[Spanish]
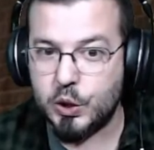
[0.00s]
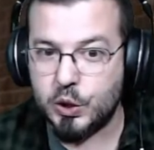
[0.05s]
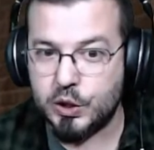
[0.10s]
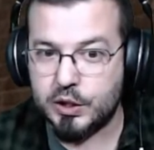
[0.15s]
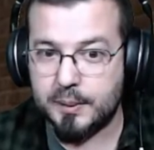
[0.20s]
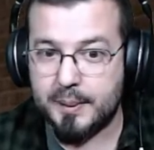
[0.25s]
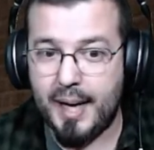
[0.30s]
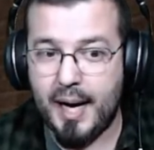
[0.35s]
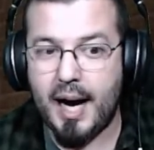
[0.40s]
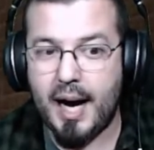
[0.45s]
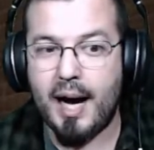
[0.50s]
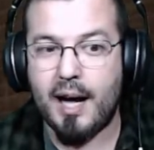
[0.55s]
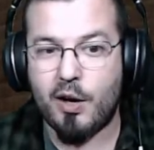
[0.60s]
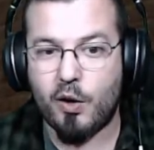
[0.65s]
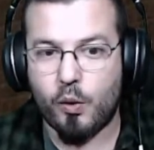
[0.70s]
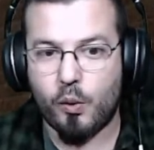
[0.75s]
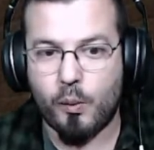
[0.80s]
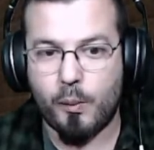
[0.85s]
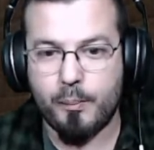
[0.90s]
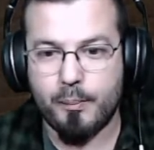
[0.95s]
se va a
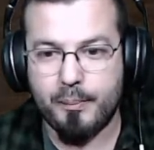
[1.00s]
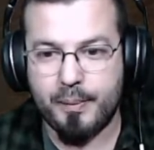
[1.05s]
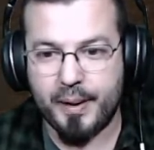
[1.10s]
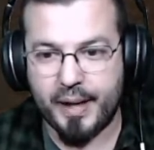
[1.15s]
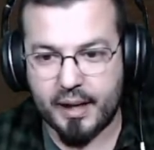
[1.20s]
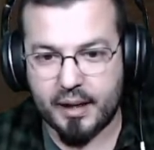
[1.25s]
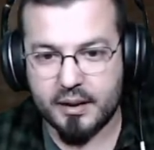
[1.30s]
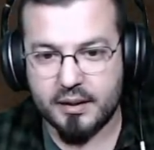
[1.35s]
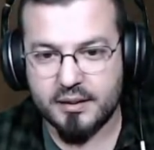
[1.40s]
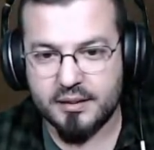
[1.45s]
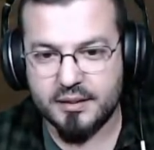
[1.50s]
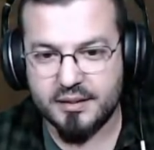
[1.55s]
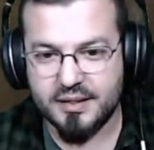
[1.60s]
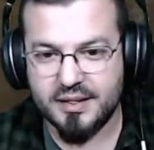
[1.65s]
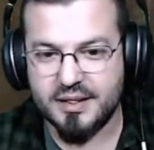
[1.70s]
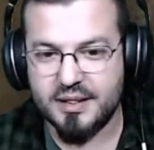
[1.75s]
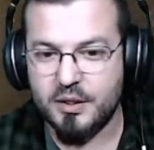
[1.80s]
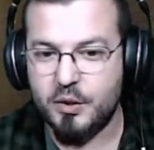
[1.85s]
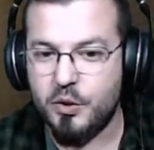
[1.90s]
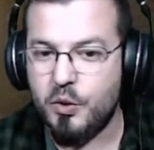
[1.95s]
romper.
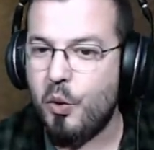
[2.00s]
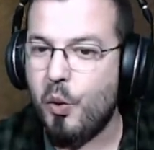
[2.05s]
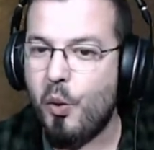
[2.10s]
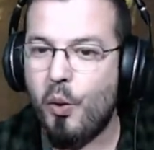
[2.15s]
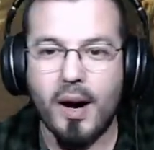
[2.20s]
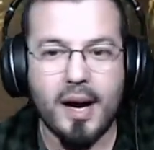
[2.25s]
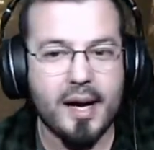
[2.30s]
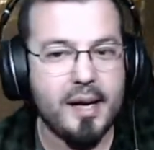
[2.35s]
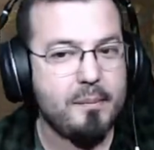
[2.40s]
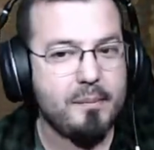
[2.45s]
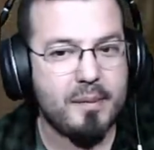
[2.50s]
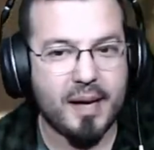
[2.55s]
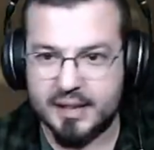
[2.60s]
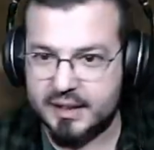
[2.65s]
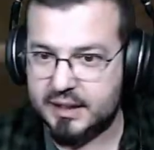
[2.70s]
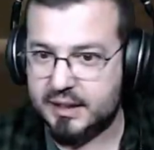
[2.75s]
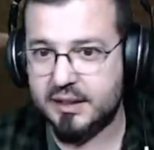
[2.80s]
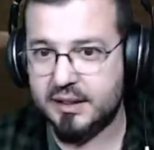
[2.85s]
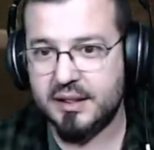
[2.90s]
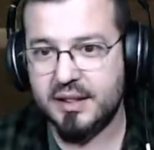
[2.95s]
No hay más.